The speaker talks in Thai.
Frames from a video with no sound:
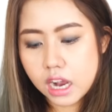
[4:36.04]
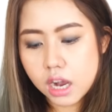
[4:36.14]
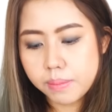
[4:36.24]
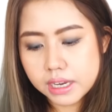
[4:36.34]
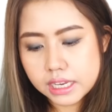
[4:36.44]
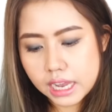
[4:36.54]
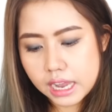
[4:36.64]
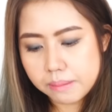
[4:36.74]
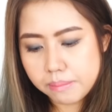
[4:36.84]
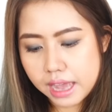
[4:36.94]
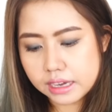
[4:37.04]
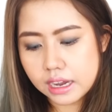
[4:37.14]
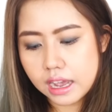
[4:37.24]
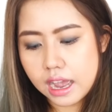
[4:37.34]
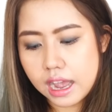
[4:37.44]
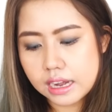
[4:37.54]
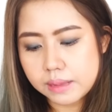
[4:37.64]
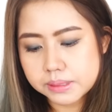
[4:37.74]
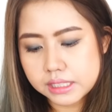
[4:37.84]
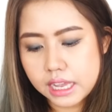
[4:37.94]
Urban Decay Matte นะคะลิ
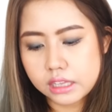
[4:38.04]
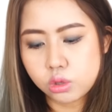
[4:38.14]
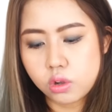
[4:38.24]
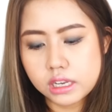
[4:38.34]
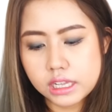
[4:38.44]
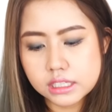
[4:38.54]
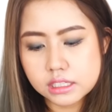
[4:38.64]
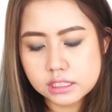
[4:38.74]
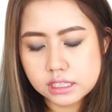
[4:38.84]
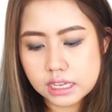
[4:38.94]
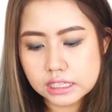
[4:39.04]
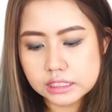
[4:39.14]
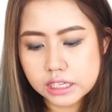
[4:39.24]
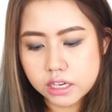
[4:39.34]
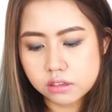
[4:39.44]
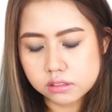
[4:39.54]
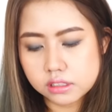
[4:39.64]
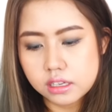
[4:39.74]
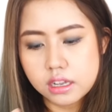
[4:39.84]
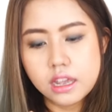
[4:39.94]
ปสติกตัวนี้ชื่อสี TILT
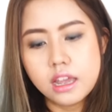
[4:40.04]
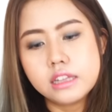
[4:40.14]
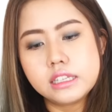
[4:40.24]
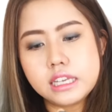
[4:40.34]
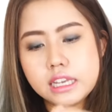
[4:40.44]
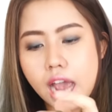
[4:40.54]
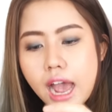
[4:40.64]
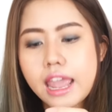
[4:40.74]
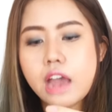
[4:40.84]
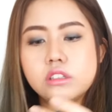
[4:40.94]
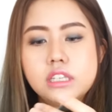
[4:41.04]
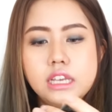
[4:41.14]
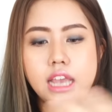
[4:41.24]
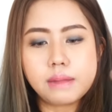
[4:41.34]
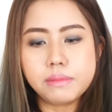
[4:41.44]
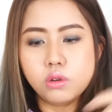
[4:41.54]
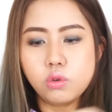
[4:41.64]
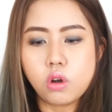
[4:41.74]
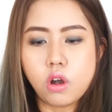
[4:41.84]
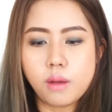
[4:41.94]
TILT อ่านไม่ถู
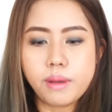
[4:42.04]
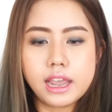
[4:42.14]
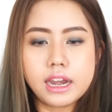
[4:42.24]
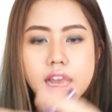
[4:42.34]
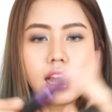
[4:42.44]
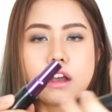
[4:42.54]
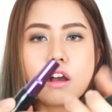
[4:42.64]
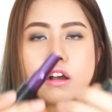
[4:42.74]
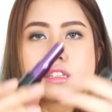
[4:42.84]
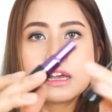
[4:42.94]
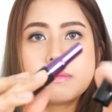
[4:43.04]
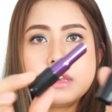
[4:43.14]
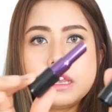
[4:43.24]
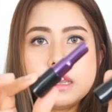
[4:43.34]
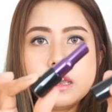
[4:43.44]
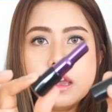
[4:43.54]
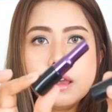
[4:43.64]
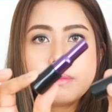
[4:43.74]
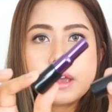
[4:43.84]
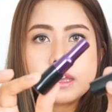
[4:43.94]
กขออภัยนะคะก็จะมี
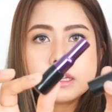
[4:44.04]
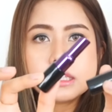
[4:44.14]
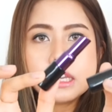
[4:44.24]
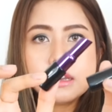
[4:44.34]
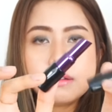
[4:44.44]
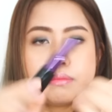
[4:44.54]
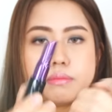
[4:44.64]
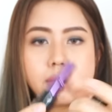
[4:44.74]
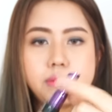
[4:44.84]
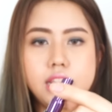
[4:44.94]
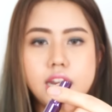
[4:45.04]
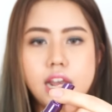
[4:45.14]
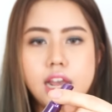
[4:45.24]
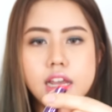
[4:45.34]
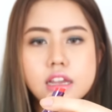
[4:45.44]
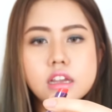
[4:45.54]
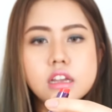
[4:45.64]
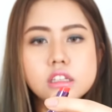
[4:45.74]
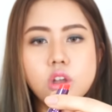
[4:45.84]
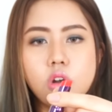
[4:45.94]
แพคเกจจิ้งแบบนี้นะคะ
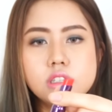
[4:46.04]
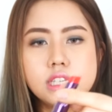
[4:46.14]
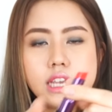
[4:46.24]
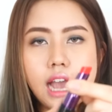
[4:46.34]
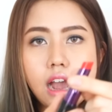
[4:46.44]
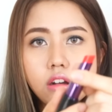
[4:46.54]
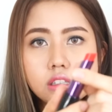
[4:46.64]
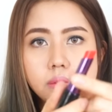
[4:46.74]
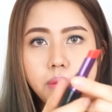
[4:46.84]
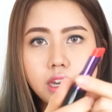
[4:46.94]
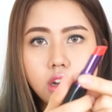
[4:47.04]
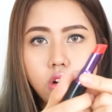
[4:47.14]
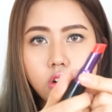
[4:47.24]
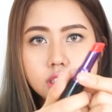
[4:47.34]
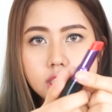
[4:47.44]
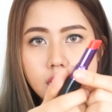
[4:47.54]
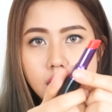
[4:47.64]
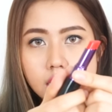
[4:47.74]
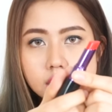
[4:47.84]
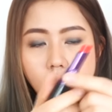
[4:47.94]
โทนสีเขาก็จะเป็นโทนสี
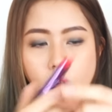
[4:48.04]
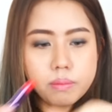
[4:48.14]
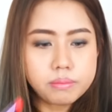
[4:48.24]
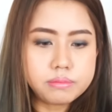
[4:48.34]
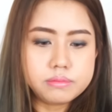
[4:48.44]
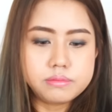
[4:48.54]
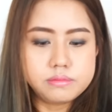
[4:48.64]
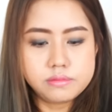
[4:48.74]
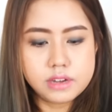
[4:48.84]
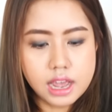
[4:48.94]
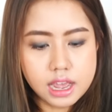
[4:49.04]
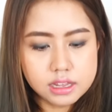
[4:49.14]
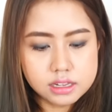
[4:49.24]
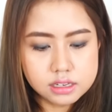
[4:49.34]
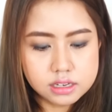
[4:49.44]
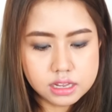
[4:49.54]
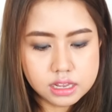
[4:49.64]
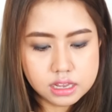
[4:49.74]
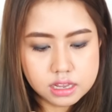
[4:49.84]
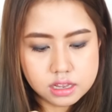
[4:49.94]
ส้มนะนี่